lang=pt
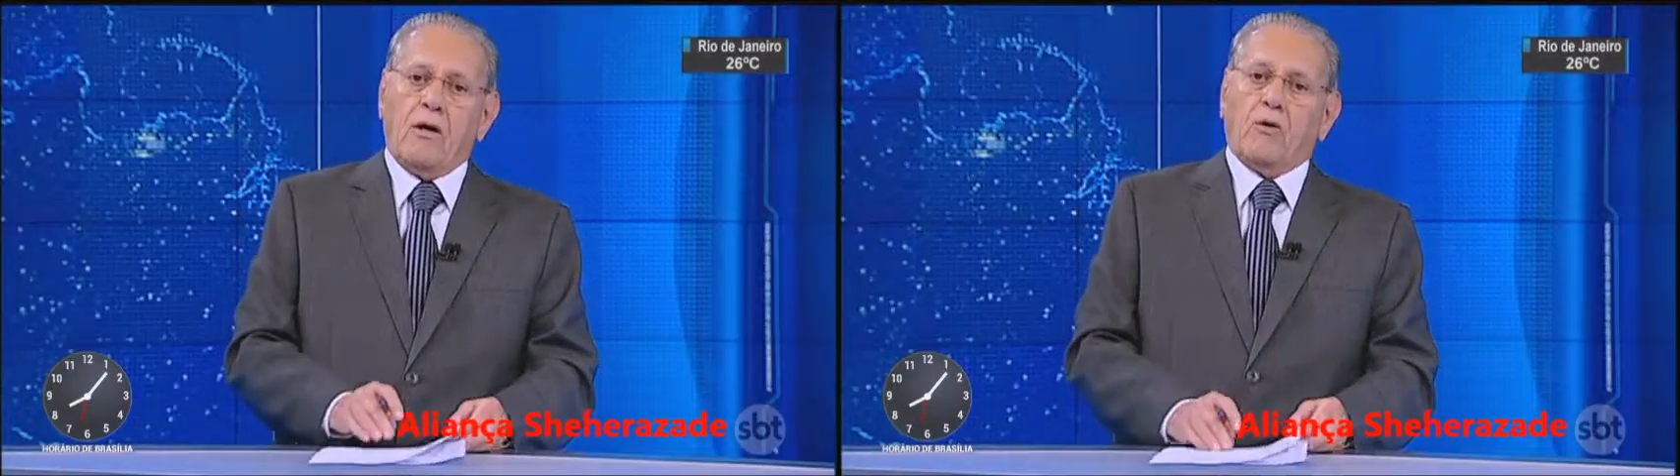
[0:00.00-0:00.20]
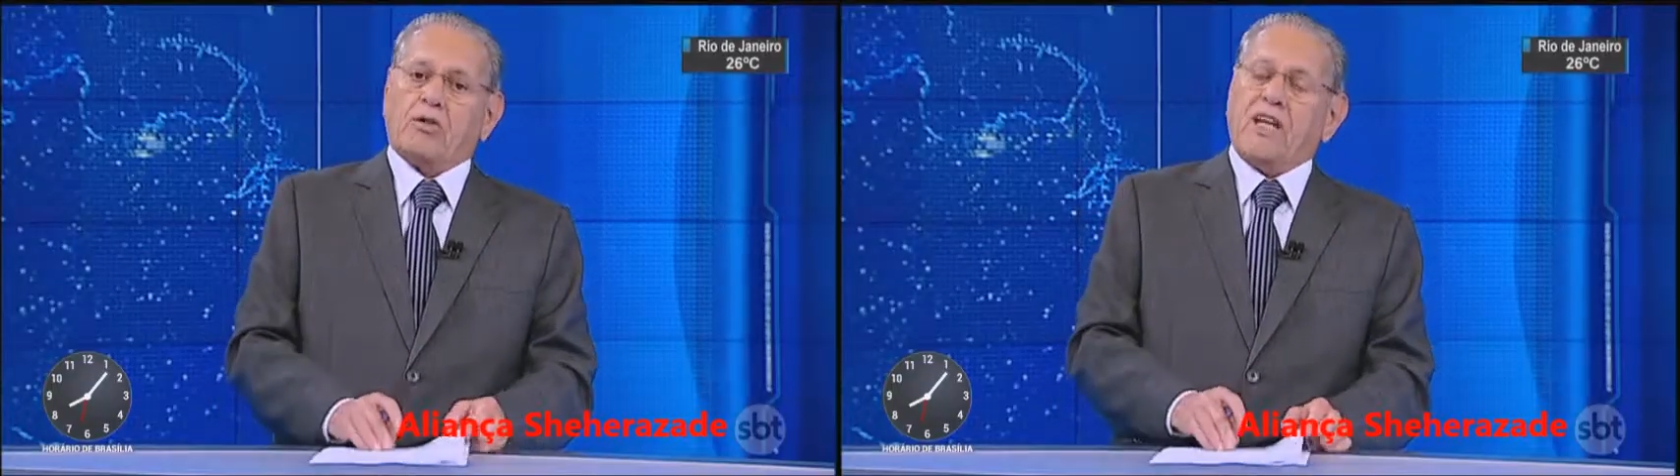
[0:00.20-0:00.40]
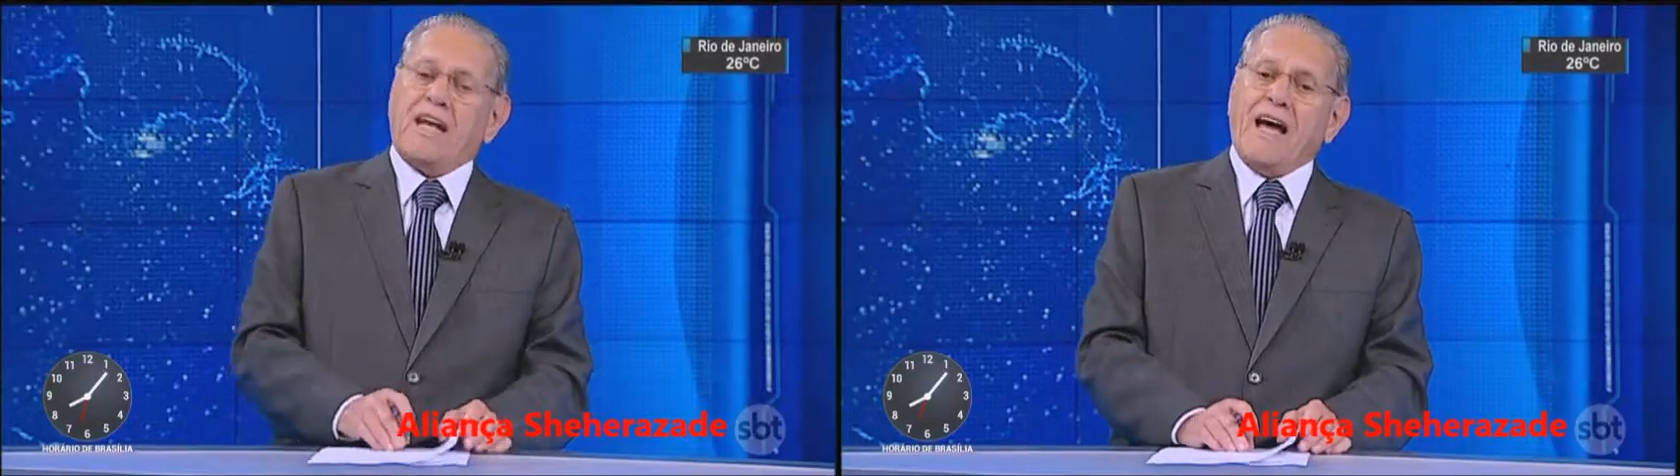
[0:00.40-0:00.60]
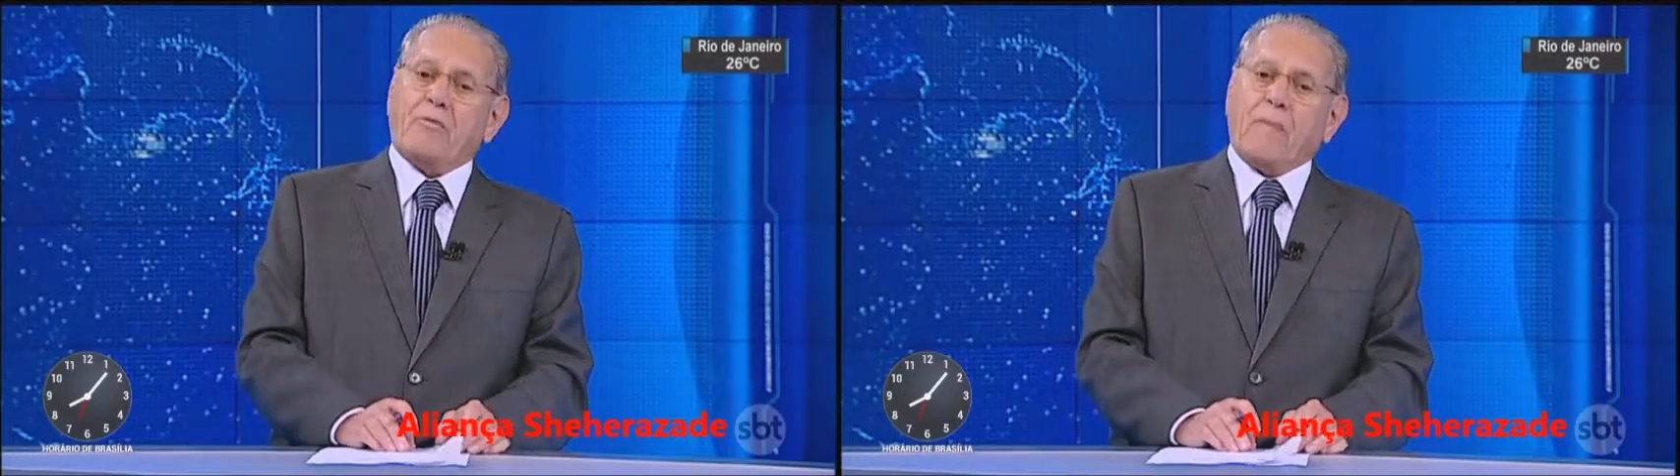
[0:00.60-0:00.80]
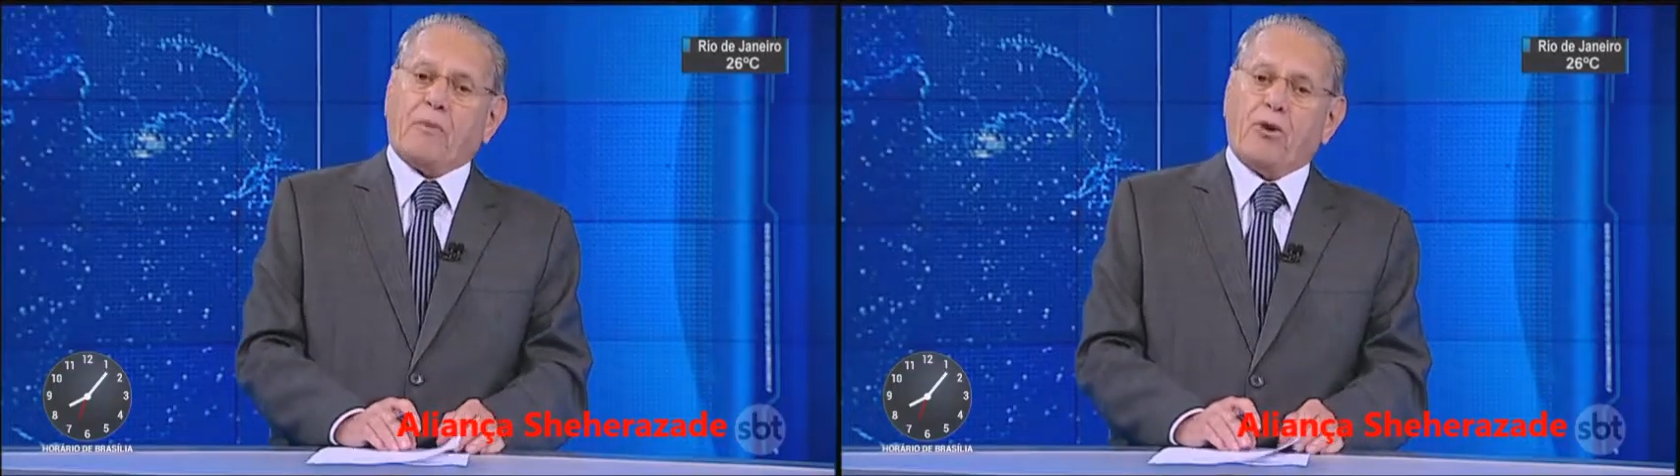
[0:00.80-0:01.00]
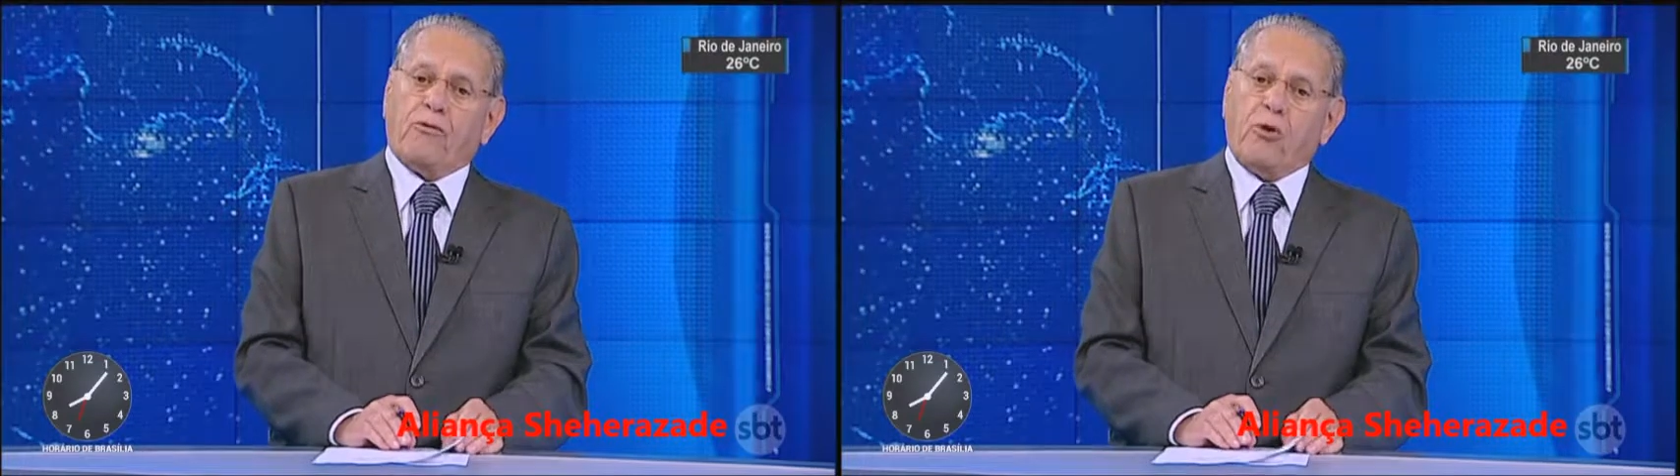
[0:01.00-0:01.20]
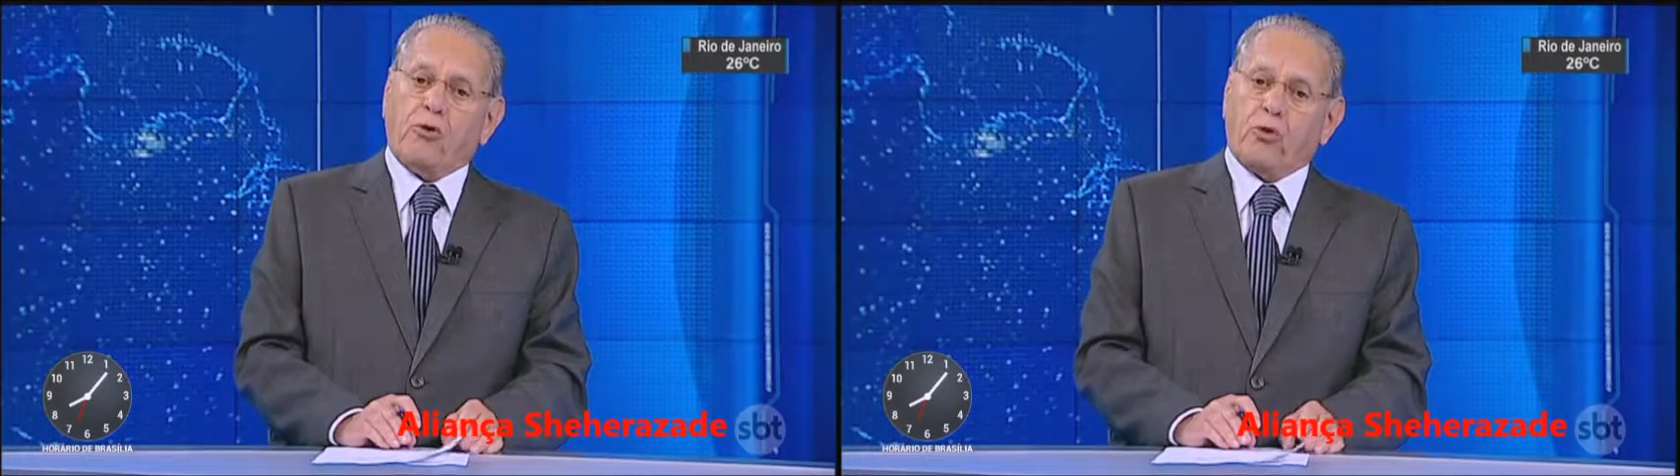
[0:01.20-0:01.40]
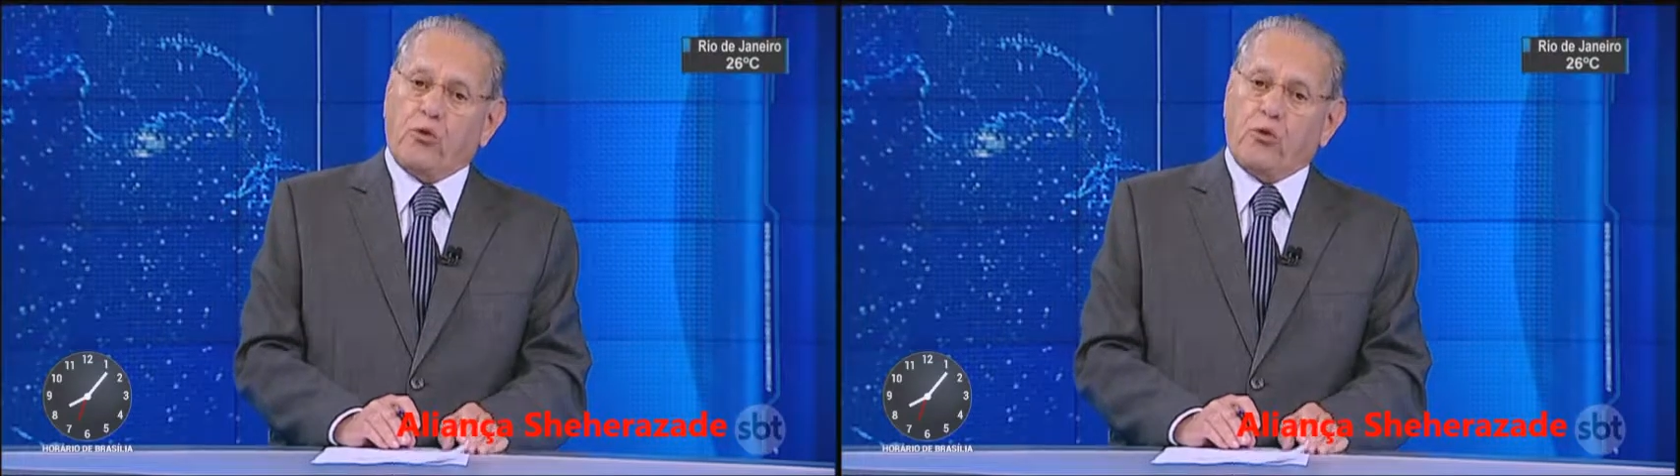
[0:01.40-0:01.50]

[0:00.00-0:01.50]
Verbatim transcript: O Senado aprovou no